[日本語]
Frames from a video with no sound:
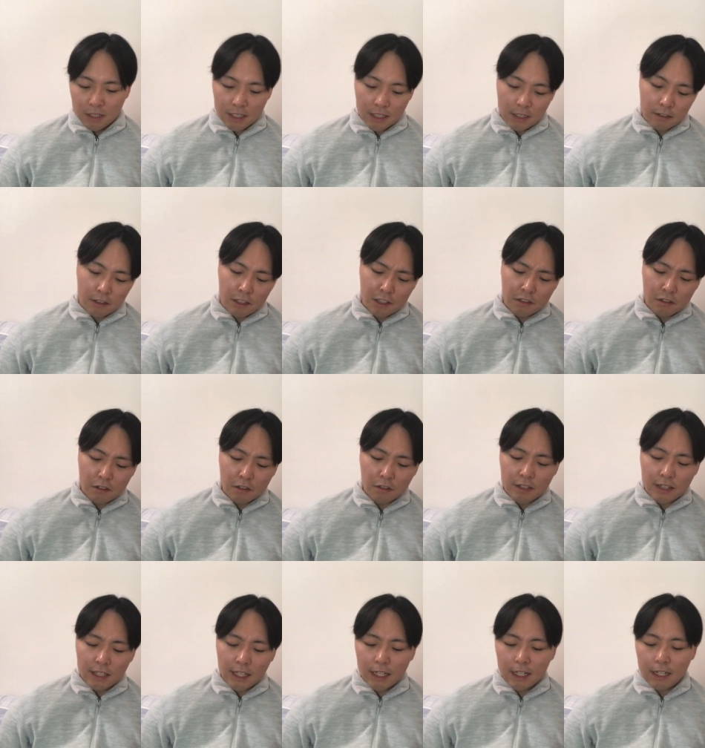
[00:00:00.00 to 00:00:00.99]
逆に言うと
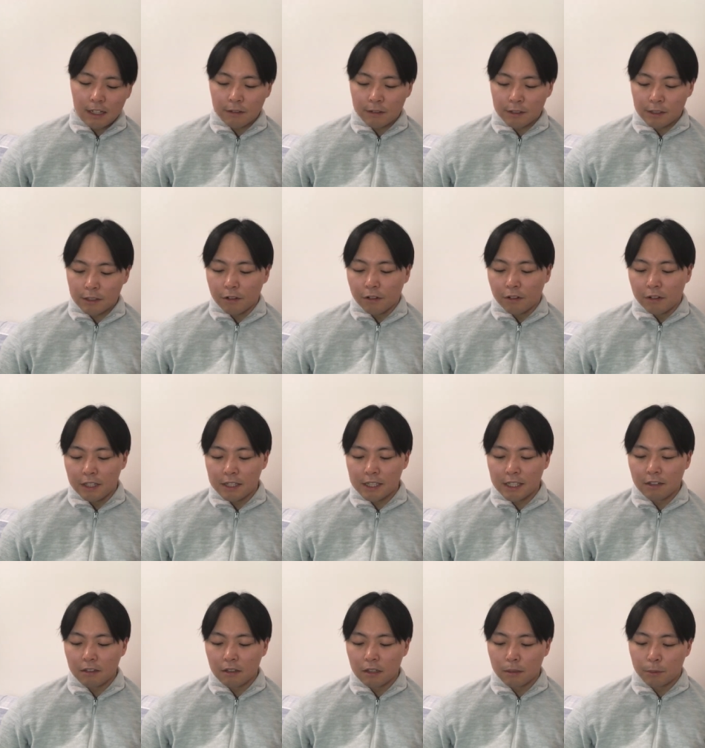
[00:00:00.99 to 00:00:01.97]
だからこそ偽
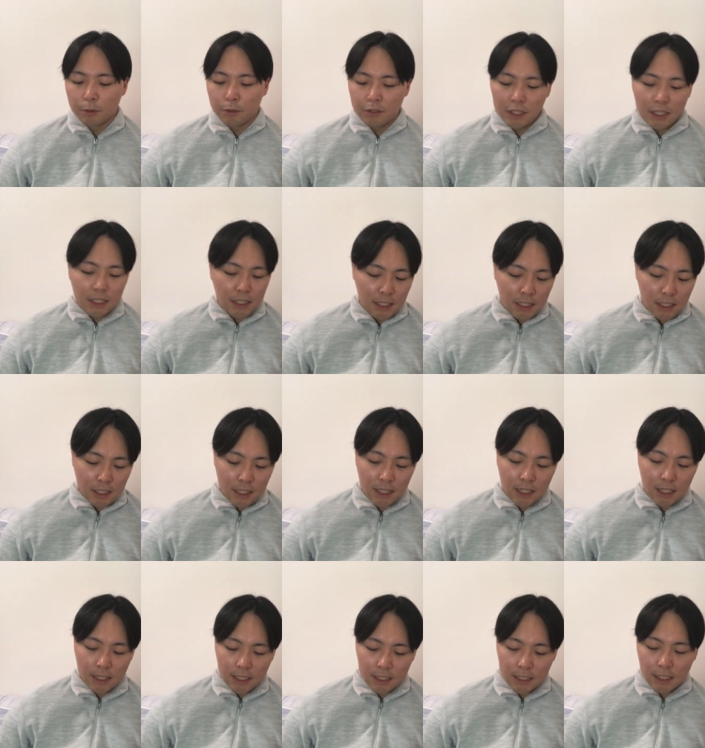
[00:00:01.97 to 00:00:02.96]
歌本に人気
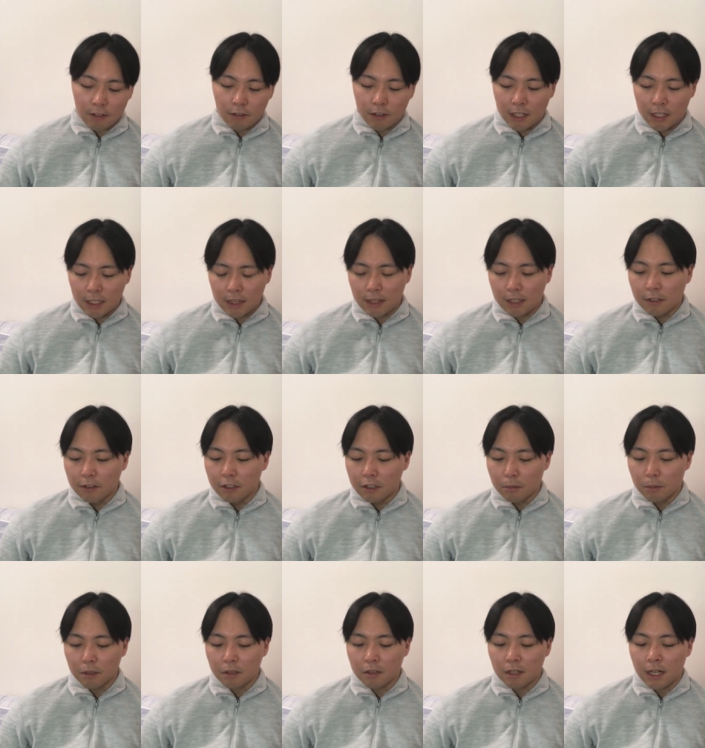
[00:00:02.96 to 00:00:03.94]
が出たのかなっていうふうに
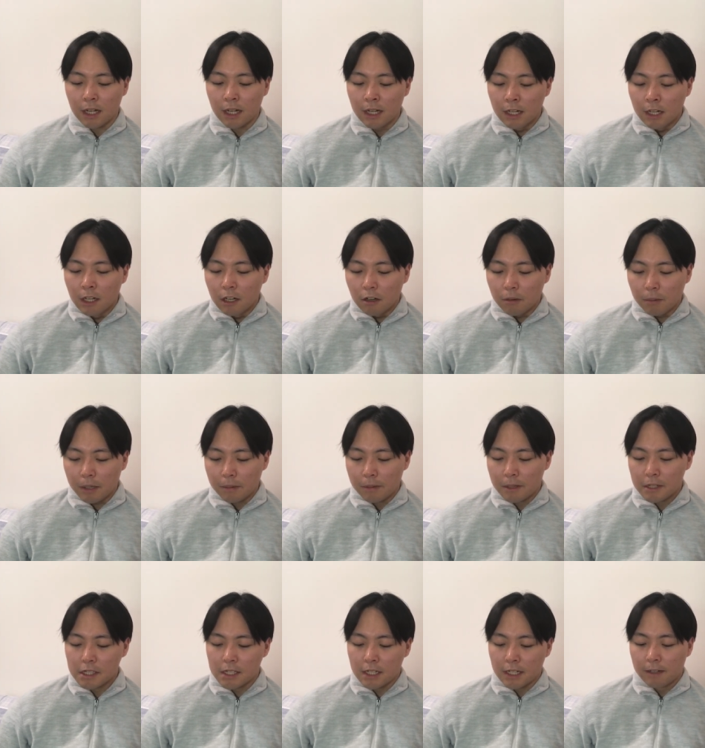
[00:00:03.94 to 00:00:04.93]
僕は思い
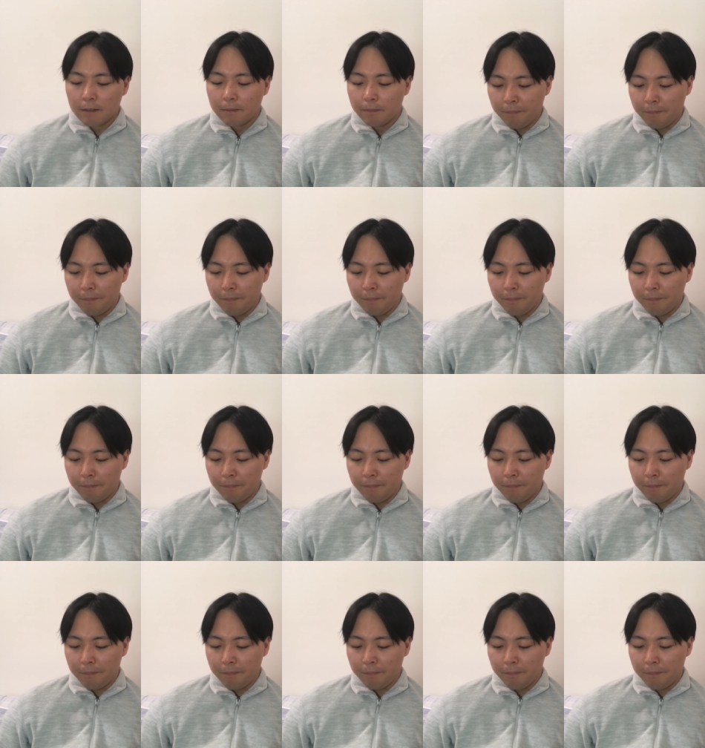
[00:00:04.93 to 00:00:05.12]
ましたね。